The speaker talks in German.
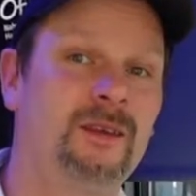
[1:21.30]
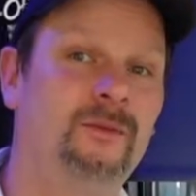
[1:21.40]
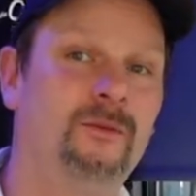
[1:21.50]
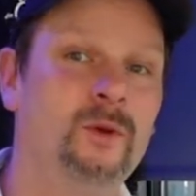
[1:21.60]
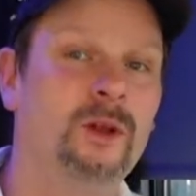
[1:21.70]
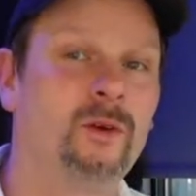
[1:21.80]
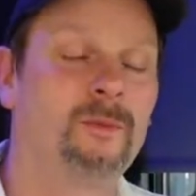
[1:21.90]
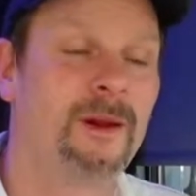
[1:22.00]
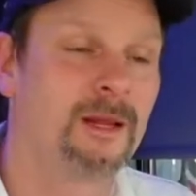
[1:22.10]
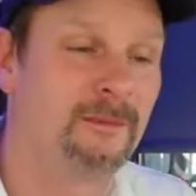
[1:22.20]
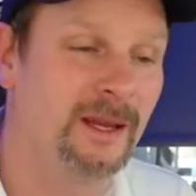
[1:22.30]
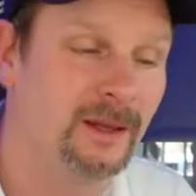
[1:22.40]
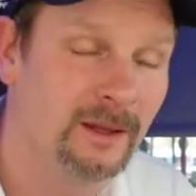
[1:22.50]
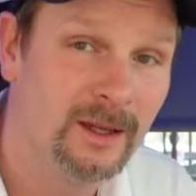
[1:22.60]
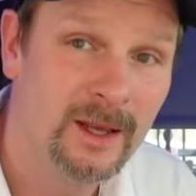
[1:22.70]
ich wurde doch mal
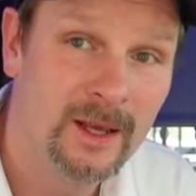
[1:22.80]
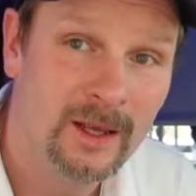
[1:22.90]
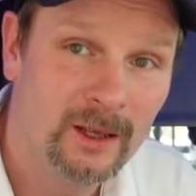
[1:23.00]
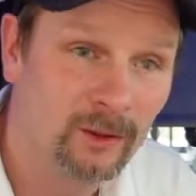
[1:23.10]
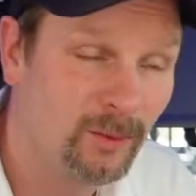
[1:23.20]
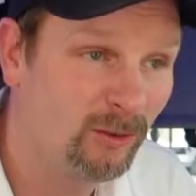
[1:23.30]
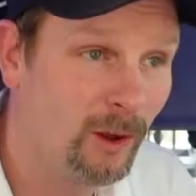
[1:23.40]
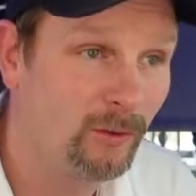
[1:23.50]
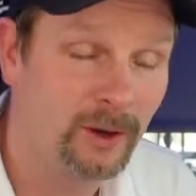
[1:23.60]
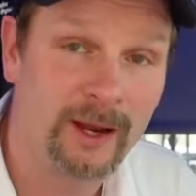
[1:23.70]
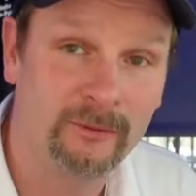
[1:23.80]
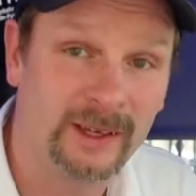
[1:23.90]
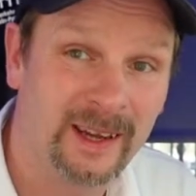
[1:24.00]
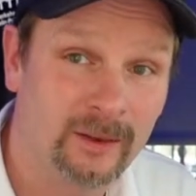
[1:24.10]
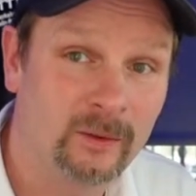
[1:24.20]
gebeten, zum Beispiel auch von einem
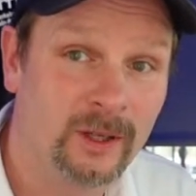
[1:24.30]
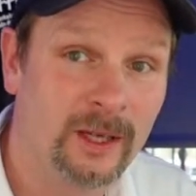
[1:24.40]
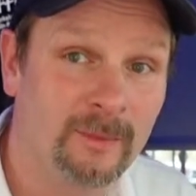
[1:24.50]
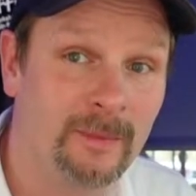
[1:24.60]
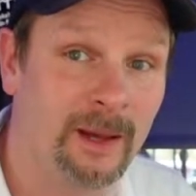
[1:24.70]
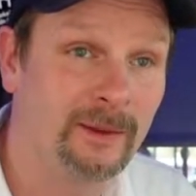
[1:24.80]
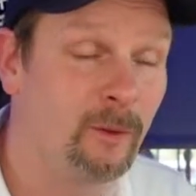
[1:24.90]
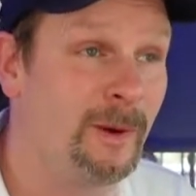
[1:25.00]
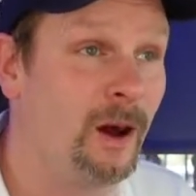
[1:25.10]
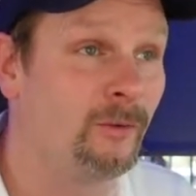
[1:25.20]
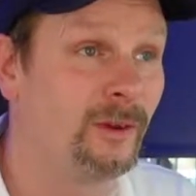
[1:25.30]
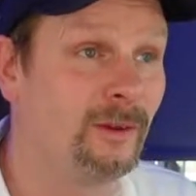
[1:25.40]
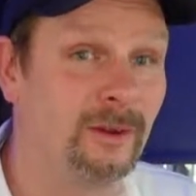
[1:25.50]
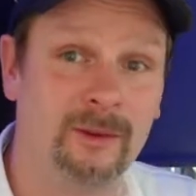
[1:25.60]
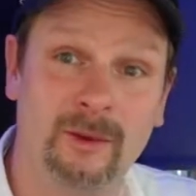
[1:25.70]
Verkehrsunternehmen mal nochmal auf,
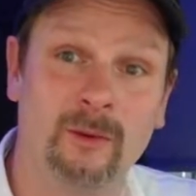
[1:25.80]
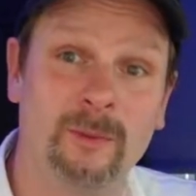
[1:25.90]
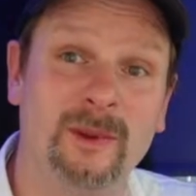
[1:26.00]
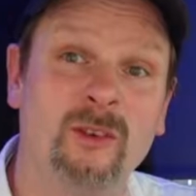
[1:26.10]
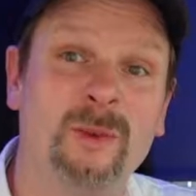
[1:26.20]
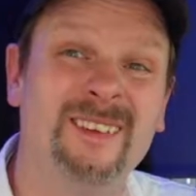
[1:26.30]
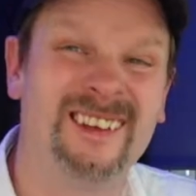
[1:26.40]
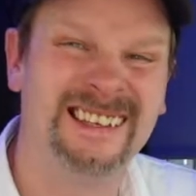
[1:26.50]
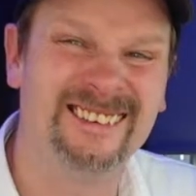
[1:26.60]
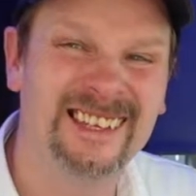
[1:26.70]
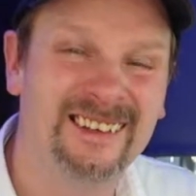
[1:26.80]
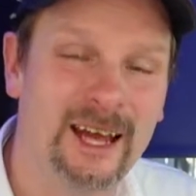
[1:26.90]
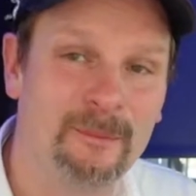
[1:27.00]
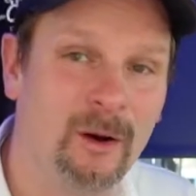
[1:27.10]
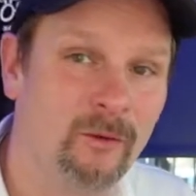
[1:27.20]
die sich so ein bisschen spezialisiert
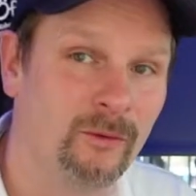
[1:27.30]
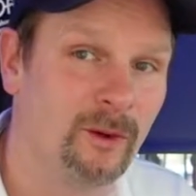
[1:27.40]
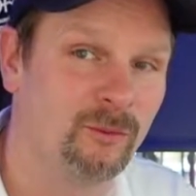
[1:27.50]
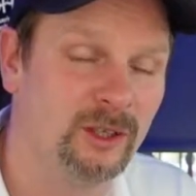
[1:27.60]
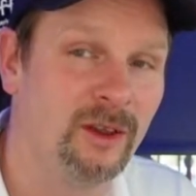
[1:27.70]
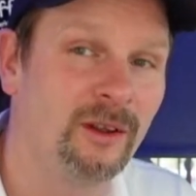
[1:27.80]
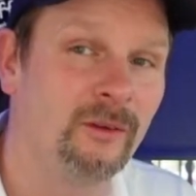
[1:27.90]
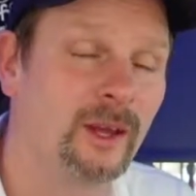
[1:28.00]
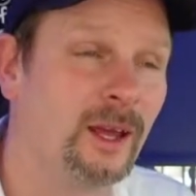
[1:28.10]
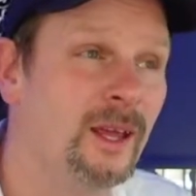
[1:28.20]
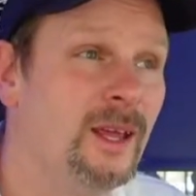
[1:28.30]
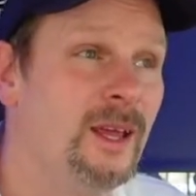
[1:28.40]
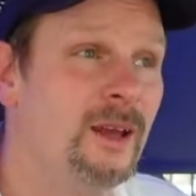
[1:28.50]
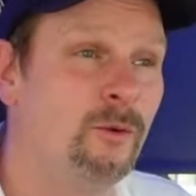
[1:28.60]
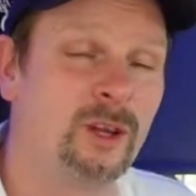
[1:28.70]
haben auf ähm, Schienenersatzverkehr,
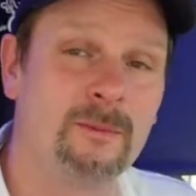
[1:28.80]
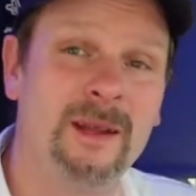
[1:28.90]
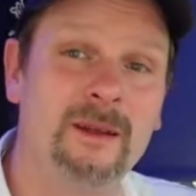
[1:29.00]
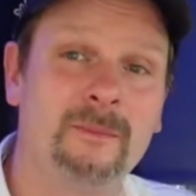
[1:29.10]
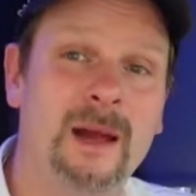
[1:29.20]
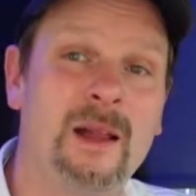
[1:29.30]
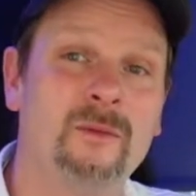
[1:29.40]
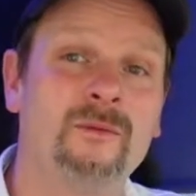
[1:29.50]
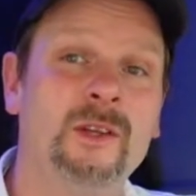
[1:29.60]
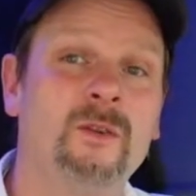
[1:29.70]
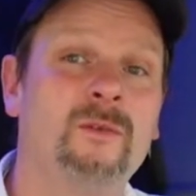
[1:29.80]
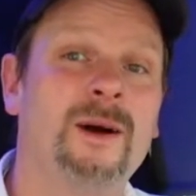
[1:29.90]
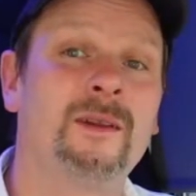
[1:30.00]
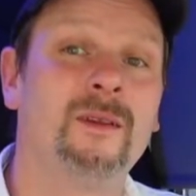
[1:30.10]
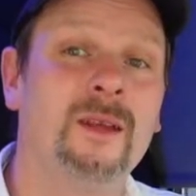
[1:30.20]
wurde ich gebeten, mal so ein Video zu
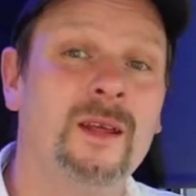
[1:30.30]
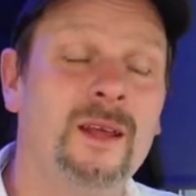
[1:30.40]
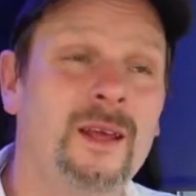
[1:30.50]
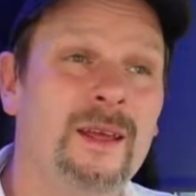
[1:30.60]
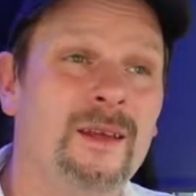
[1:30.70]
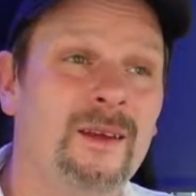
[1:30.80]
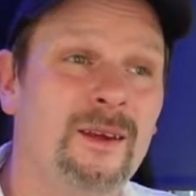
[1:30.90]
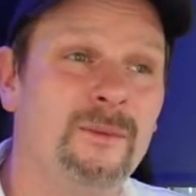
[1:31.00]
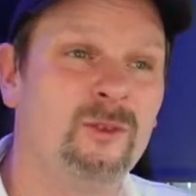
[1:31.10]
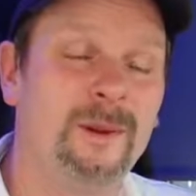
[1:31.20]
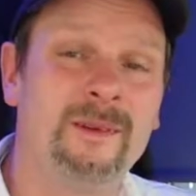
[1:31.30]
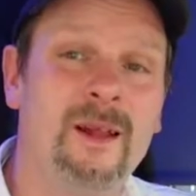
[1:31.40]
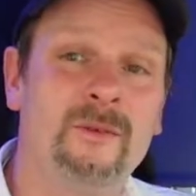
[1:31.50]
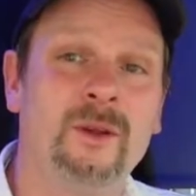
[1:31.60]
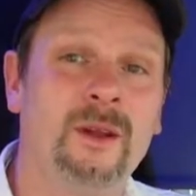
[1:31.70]
machen, ähm,
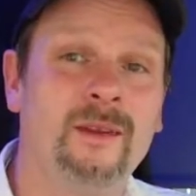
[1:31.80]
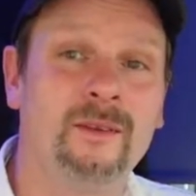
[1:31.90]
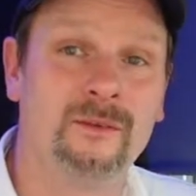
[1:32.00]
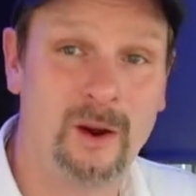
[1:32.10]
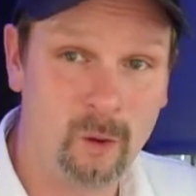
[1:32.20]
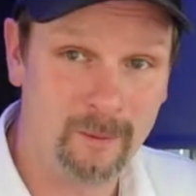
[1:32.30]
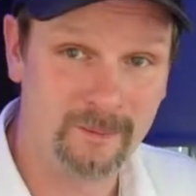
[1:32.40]
speziell für den SEV,